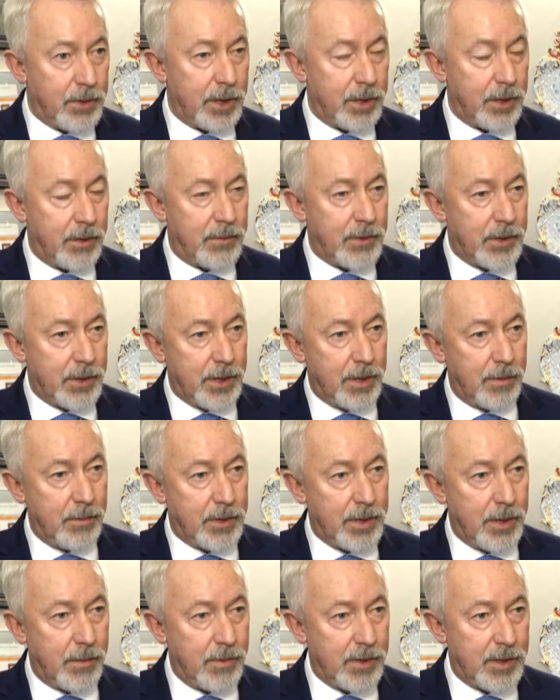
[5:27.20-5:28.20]
Przede wszystkim
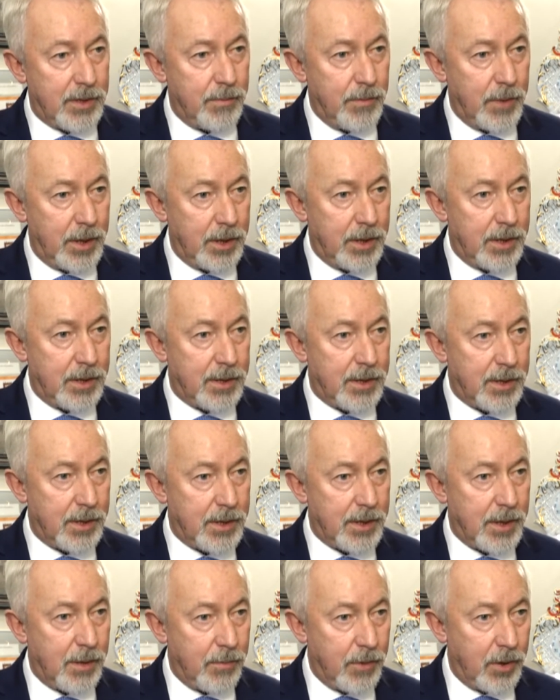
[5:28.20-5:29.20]
chcemy zmienić
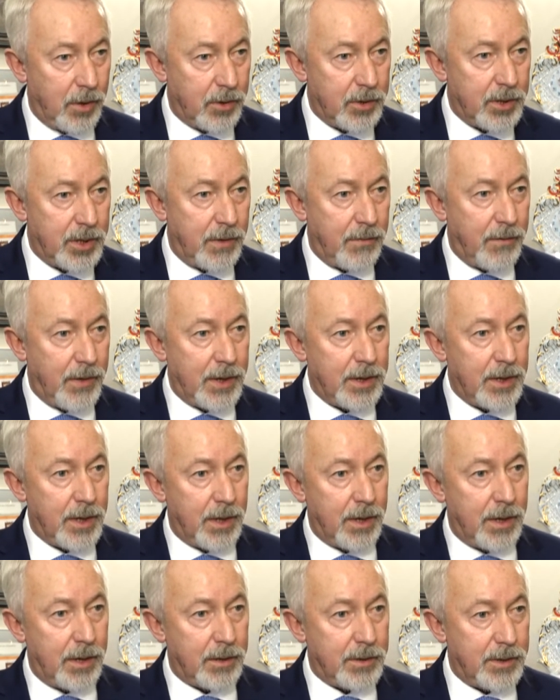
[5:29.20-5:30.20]
systemy
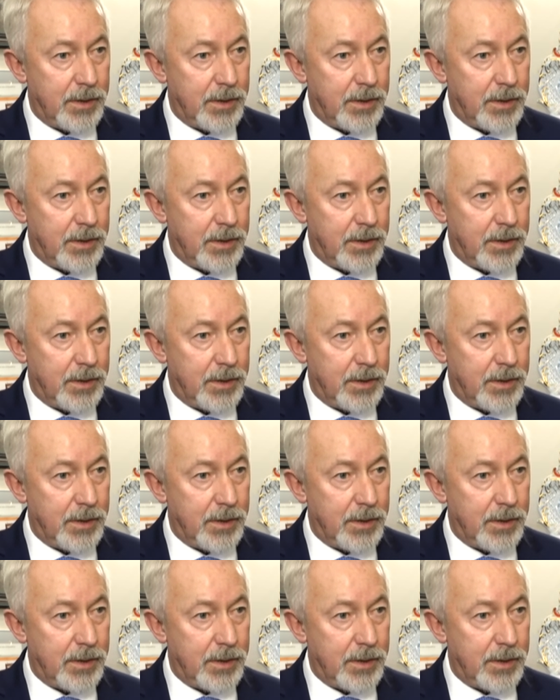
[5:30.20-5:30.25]
ogrzewania,